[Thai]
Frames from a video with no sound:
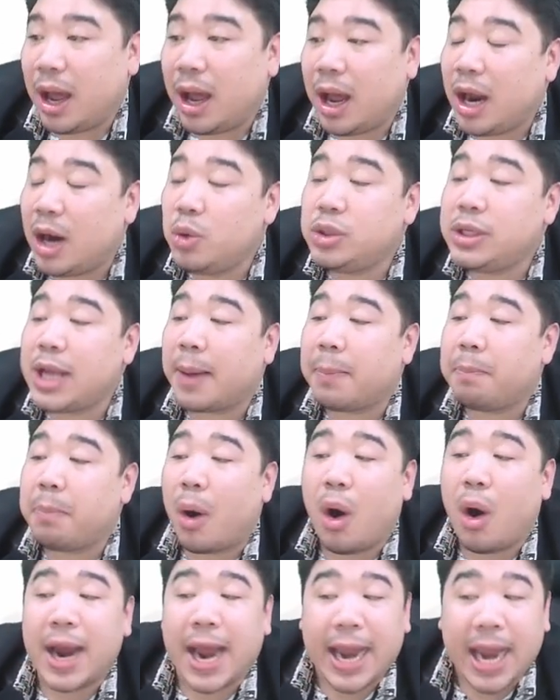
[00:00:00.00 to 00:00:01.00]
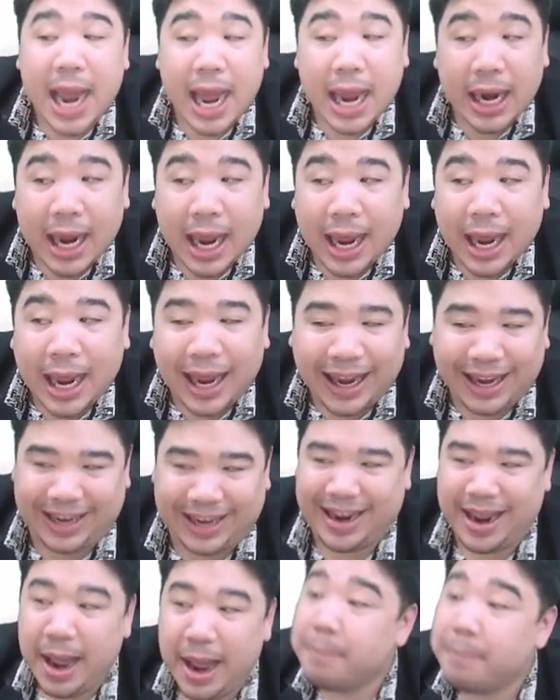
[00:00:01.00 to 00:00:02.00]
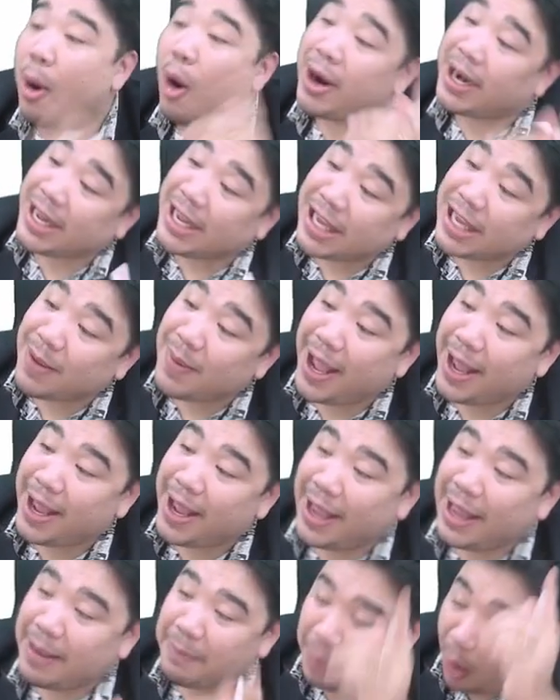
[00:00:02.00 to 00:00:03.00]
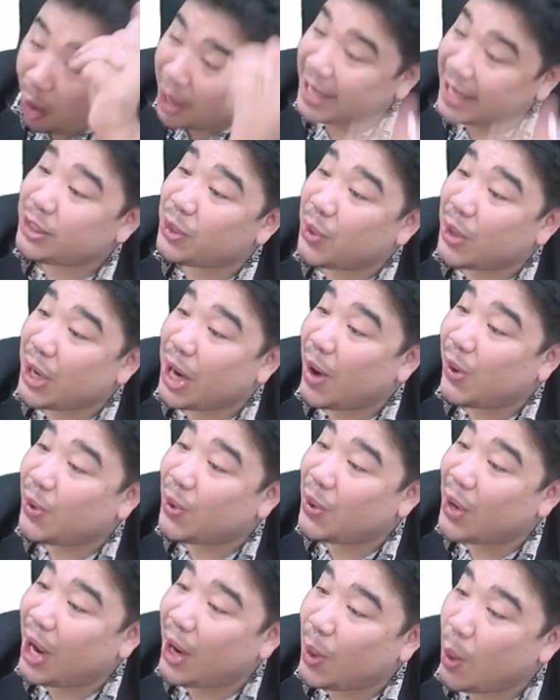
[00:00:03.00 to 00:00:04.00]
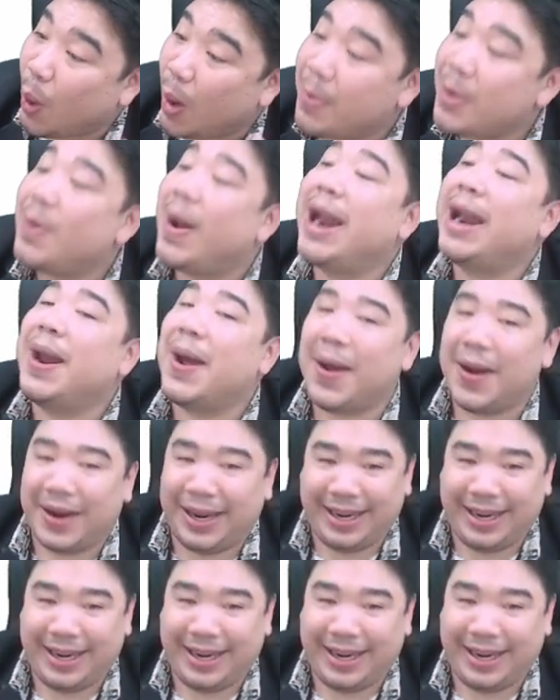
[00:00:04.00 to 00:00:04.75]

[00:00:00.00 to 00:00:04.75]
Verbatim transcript: รู้จักปอไหนฮะนะปอนี้ใช่ไหมปอในสูตรนะคุณครูนะครูอภิวัฒนะ